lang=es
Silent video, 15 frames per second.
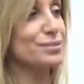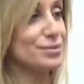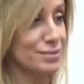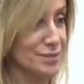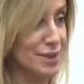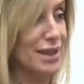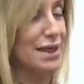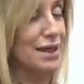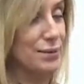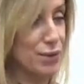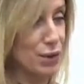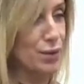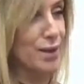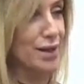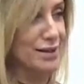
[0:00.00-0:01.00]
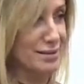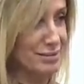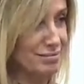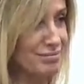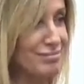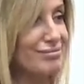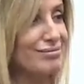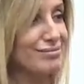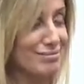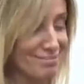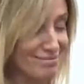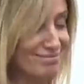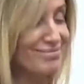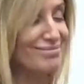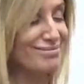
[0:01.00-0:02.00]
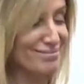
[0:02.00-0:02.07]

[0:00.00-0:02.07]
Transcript: Y, la veo bien. La ves bien.